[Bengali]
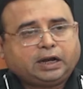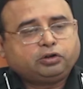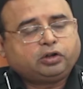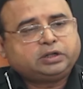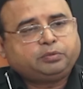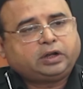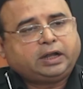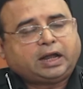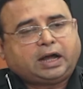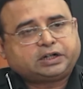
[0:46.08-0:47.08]
নারায়ণগঞ্জ
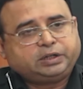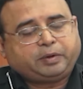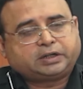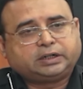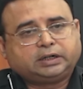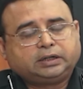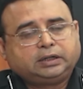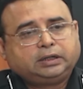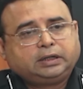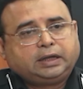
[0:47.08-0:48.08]
এবং এর আশেপাশের
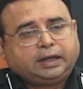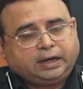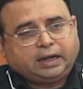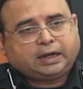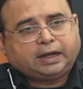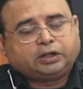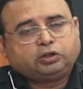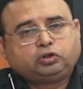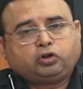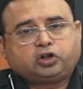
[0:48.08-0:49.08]

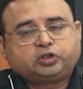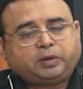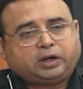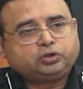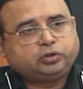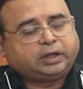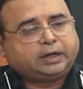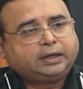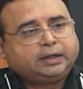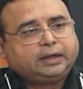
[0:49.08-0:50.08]
এলাকায় দশ বারো
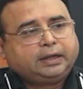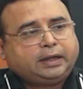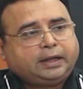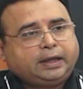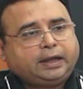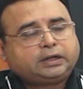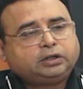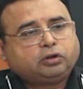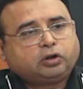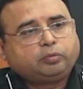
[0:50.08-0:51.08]
জনের
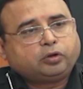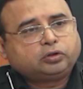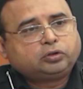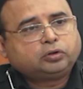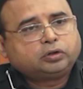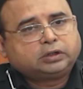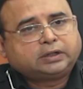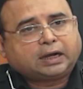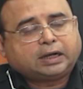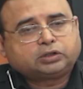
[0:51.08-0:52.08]
একটি দলবদ্ধ
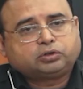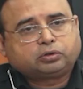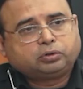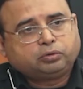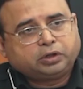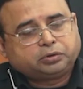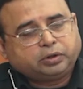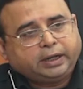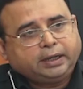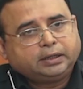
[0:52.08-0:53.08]
ডাকাত চক্র
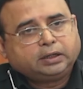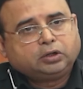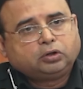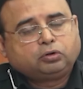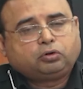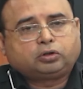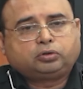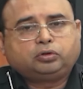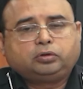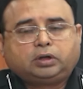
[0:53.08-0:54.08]
গড়ে তুলে
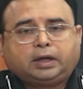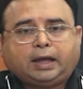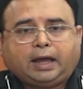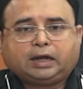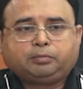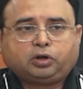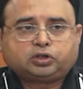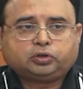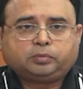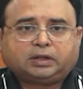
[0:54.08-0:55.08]
গত এক
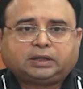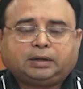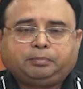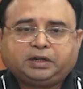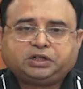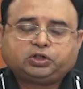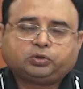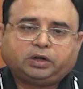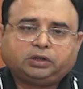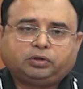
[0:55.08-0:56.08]
বছর বা তার
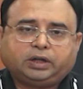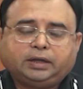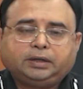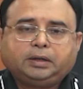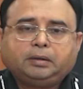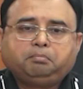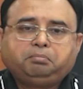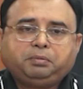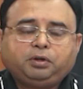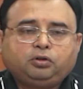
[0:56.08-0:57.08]
বেশি সময় ধরে
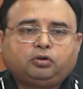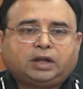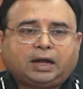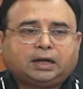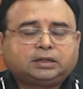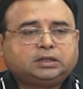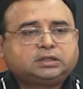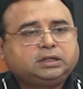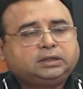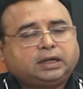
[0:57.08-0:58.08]
বিভিন্ন
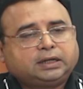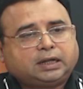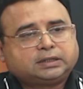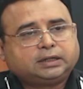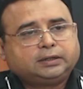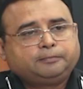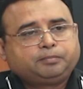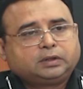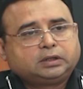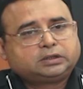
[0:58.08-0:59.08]
ডাকাতি ছিনতাই কাজে
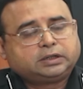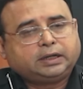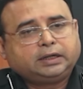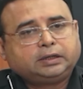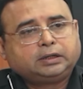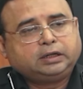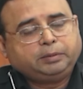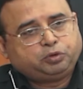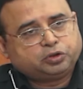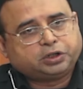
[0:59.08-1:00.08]
সে
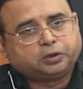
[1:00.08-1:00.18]
লিপ্ত